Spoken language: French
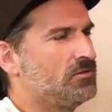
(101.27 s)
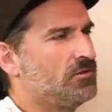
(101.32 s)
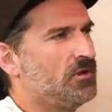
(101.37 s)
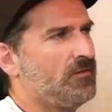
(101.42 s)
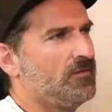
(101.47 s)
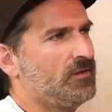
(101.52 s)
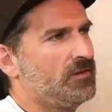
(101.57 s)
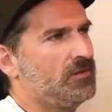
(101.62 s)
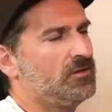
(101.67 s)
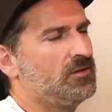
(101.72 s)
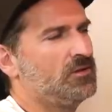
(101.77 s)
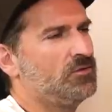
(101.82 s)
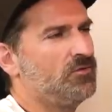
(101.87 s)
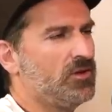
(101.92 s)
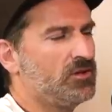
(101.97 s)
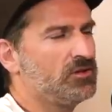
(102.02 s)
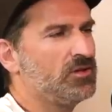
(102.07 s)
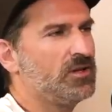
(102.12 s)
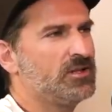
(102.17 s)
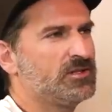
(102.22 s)
avec le
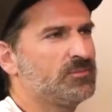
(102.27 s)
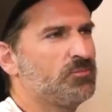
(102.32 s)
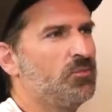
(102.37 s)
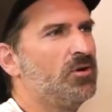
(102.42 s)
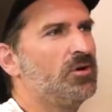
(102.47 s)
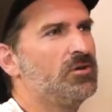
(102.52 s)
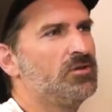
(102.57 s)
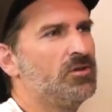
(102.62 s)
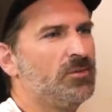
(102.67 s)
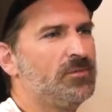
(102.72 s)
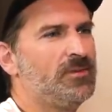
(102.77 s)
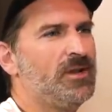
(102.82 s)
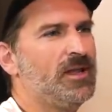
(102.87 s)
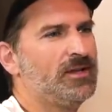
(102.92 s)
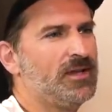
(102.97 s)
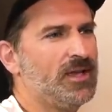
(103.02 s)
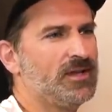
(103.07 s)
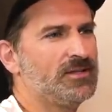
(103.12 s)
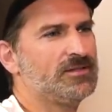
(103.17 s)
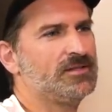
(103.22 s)
gouverneur de l'espoir, ils ont mis
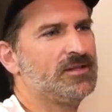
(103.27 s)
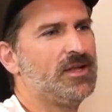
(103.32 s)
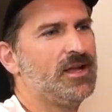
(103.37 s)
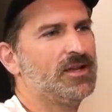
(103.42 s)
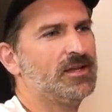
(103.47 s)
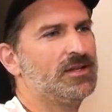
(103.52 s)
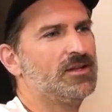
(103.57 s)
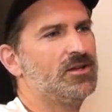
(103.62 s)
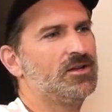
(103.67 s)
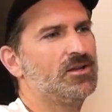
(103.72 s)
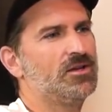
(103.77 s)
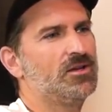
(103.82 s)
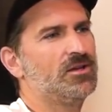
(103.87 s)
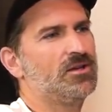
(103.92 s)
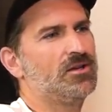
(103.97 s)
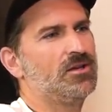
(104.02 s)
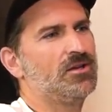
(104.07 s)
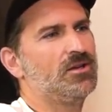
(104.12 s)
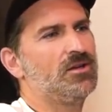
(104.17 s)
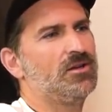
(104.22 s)
la Cadillac euh,
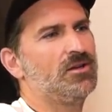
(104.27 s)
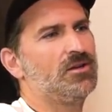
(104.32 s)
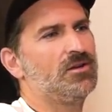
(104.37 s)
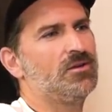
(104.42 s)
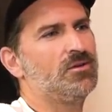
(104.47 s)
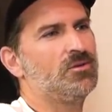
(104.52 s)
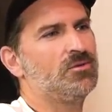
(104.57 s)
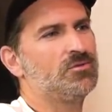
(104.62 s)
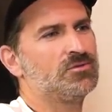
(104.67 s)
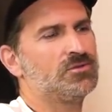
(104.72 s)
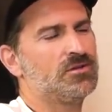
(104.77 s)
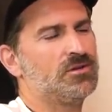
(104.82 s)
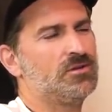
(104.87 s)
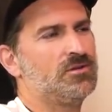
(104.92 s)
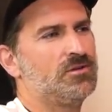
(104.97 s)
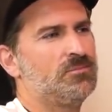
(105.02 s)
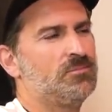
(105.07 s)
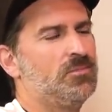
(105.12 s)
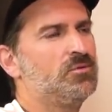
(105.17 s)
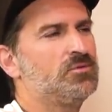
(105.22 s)
avant.
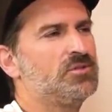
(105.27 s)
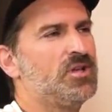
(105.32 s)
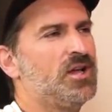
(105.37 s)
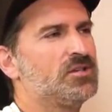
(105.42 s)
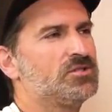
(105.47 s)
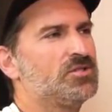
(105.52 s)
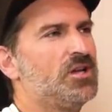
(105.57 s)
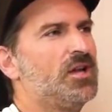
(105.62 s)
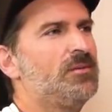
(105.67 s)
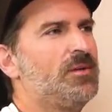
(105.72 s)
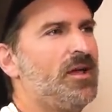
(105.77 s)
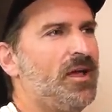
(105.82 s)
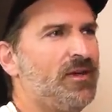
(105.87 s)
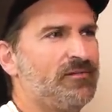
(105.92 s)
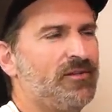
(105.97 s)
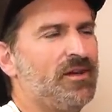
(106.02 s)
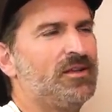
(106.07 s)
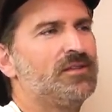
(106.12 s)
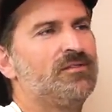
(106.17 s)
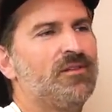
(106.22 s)
Euh, pas aux enchères, mais
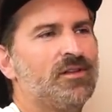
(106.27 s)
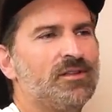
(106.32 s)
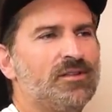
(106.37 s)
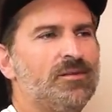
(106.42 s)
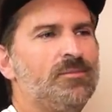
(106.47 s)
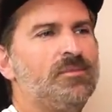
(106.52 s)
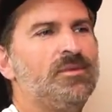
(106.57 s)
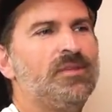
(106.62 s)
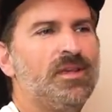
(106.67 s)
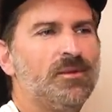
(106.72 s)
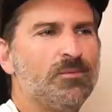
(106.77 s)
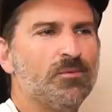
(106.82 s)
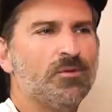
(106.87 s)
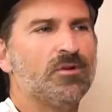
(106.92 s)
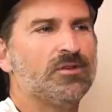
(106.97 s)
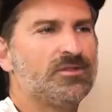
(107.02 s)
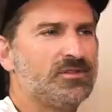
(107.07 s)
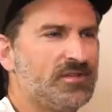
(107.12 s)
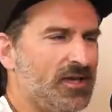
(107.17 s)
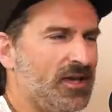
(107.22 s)
avant, ils vendent des billets pour
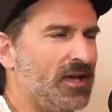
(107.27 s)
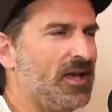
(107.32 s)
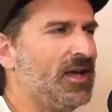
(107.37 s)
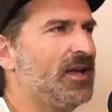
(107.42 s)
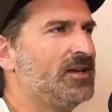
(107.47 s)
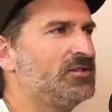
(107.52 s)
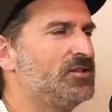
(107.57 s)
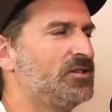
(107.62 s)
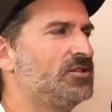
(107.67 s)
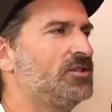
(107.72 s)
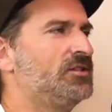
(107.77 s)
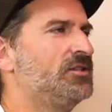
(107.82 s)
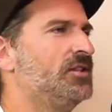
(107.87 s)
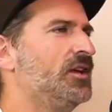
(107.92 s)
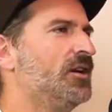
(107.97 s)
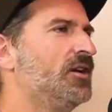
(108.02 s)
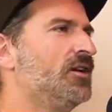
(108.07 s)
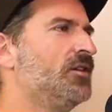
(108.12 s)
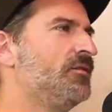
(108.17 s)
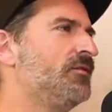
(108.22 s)
un tirage,
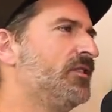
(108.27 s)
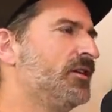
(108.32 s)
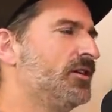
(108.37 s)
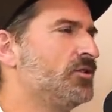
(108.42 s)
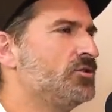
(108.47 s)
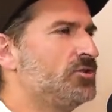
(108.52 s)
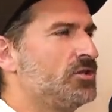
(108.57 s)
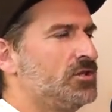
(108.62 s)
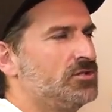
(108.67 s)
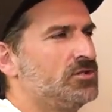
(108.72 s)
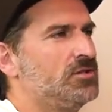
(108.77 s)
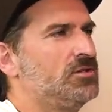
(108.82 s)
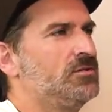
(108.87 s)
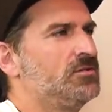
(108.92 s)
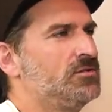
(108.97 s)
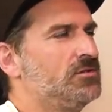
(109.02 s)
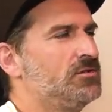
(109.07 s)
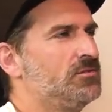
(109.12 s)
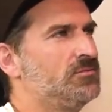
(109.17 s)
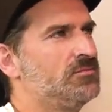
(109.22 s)
etc. Mm-hmm. Fait que là, j'ai
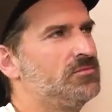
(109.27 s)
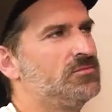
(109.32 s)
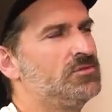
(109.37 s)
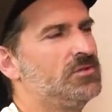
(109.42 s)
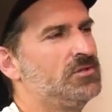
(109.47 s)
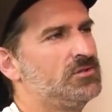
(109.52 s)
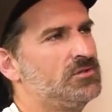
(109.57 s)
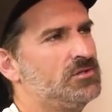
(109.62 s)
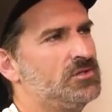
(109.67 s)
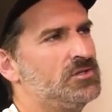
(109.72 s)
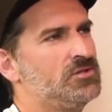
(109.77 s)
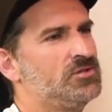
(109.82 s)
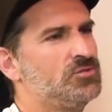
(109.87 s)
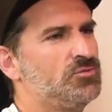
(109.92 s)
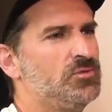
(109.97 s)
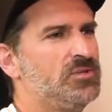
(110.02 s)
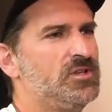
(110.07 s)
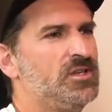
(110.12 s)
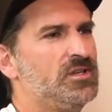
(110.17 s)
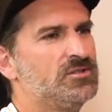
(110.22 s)

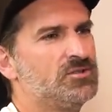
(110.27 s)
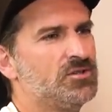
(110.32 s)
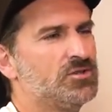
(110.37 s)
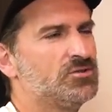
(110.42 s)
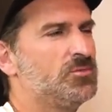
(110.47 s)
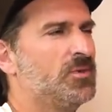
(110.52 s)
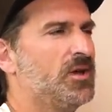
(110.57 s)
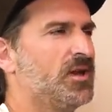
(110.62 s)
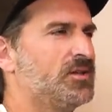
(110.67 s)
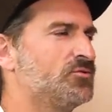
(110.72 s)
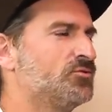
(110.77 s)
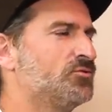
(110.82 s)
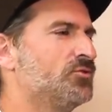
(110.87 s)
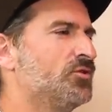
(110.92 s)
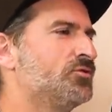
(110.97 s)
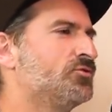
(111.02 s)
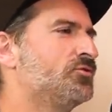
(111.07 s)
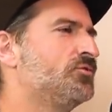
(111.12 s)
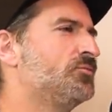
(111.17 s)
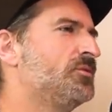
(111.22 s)
souligné ça sur mes réseaux
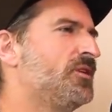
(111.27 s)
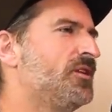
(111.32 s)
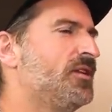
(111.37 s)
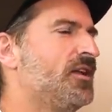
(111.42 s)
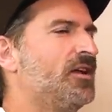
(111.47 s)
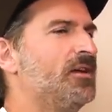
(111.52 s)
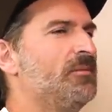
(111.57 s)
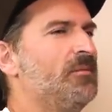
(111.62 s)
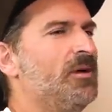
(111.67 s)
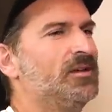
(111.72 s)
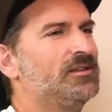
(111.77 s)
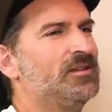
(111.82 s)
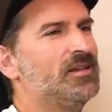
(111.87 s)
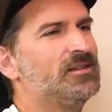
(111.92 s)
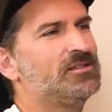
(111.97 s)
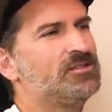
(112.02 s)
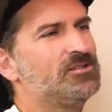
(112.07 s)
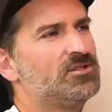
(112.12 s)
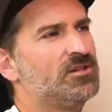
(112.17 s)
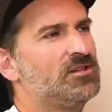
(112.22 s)
sociaux, puis j'ai des
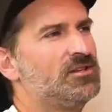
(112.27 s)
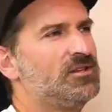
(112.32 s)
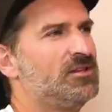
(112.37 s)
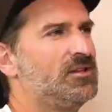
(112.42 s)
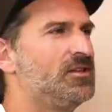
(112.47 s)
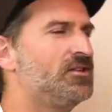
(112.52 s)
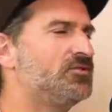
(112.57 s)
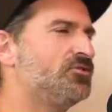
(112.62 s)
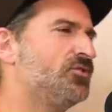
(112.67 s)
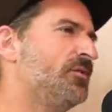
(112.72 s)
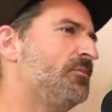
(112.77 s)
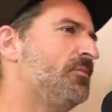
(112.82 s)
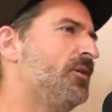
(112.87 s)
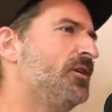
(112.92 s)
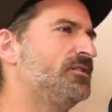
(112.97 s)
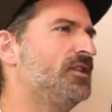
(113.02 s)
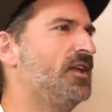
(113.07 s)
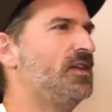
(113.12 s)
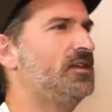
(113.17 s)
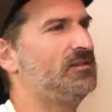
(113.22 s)
commentaires, c'est genre, y a un
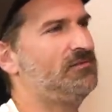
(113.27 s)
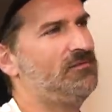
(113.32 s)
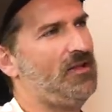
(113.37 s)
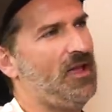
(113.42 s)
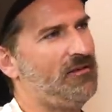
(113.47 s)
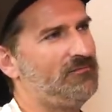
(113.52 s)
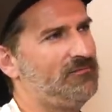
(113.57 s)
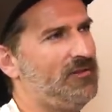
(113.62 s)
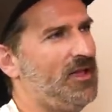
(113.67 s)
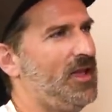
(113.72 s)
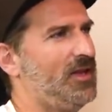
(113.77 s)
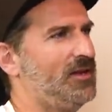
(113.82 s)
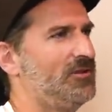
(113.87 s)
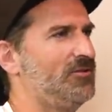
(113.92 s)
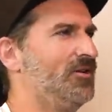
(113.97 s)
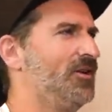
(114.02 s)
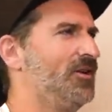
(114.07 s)
bottin qui vient avec?